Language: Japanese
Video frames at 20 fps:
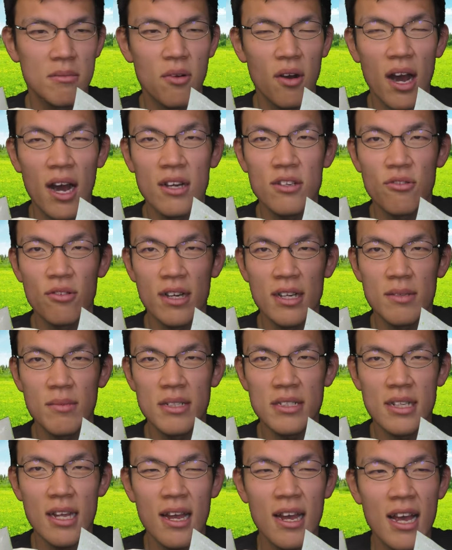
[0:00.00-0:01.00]
もう春を感じ
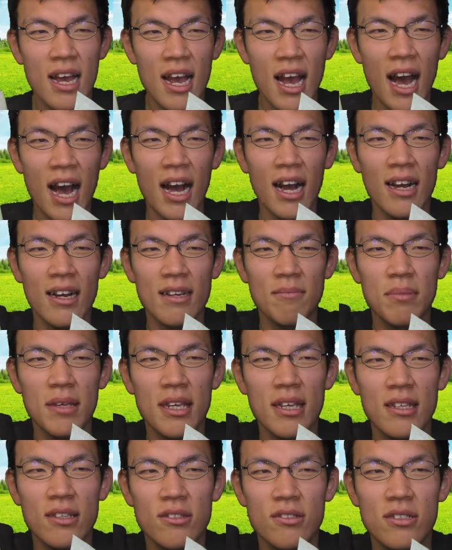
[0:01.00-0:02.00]
ますねあ
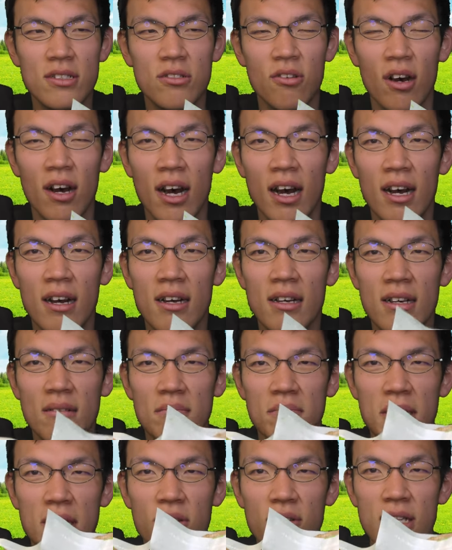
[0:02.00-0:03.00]
ピンクと
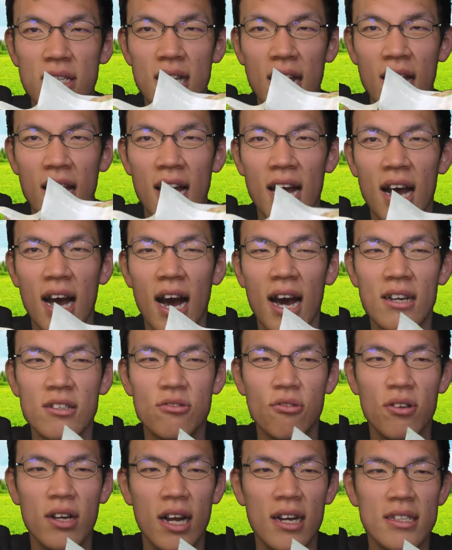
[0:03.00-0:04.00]
緑で
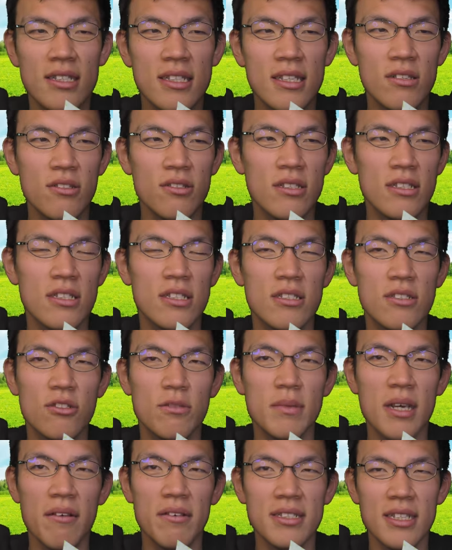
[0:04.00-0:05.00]
春を感じる
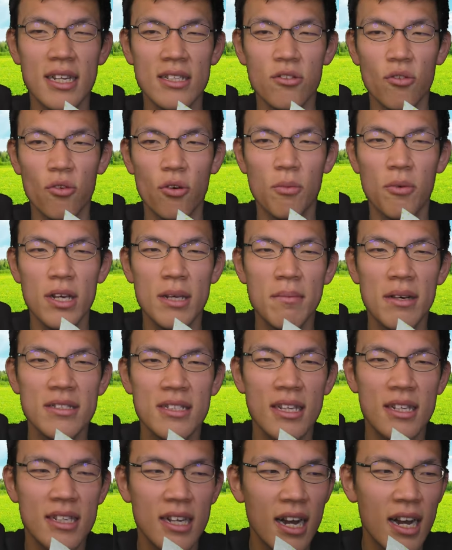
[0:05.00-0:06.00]
組み合わせだと思いま
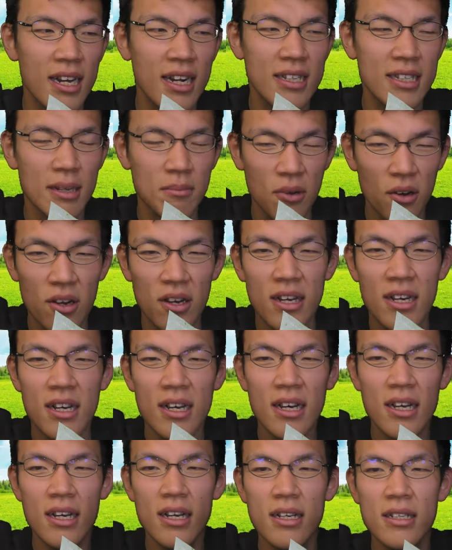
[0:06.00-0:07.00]
せんがあなた
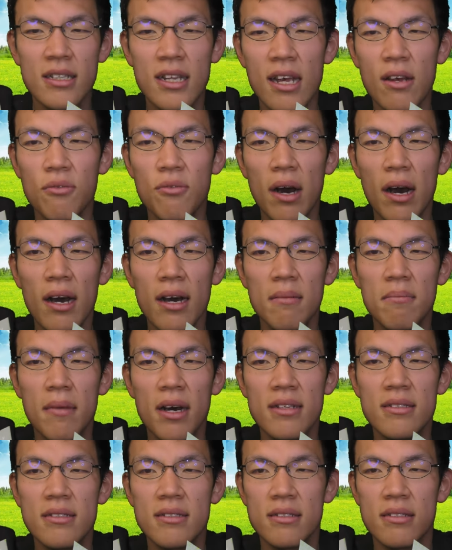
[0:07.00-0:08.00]
では
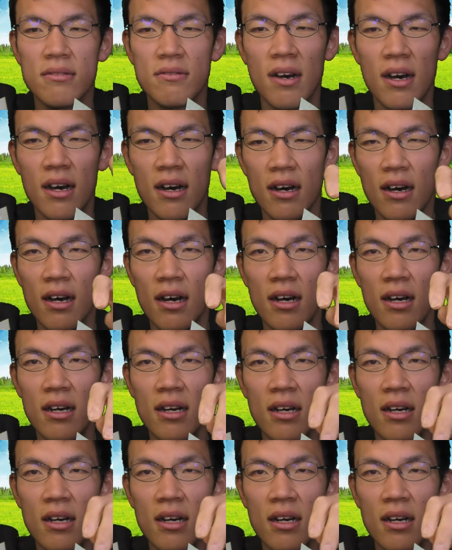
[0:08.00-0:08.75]
まずは